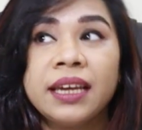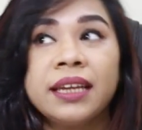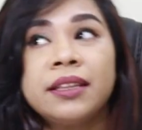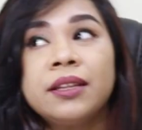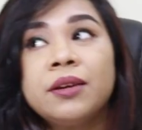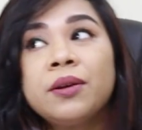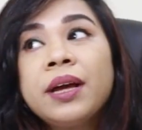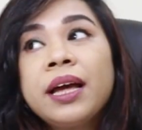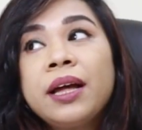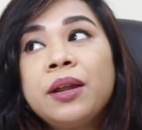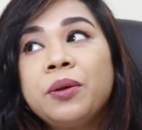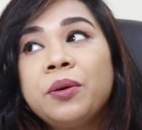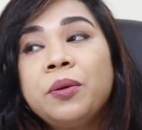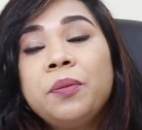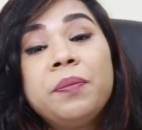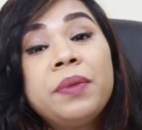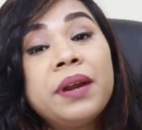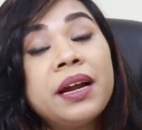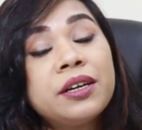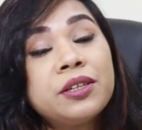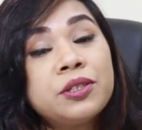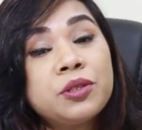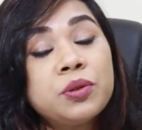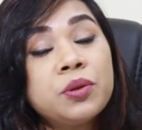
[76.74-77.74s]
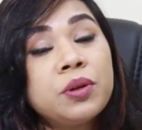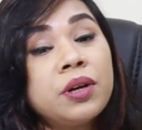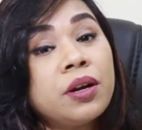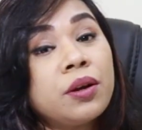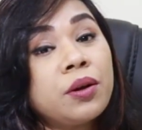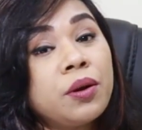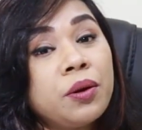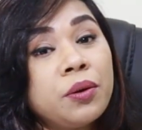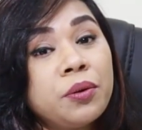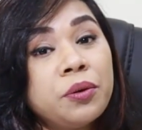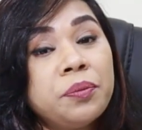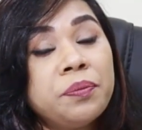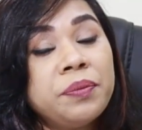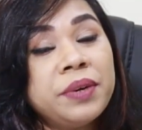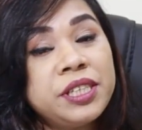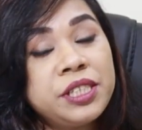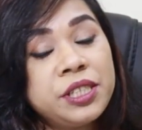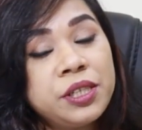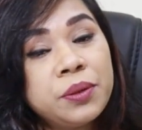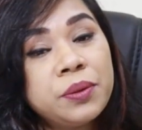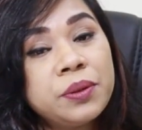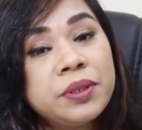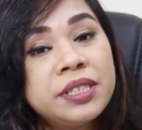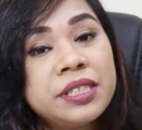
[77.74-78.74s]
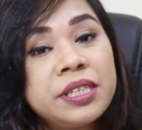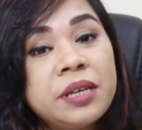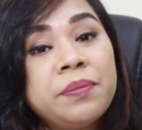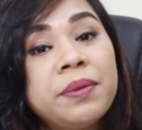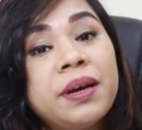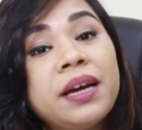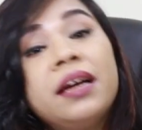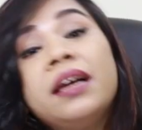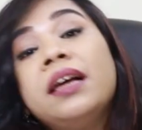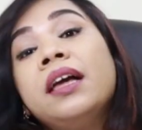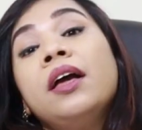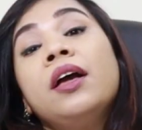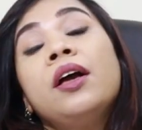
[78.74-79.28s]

এতে গেল ব্লাড সুগার কখন বেশি হচ্ছে বা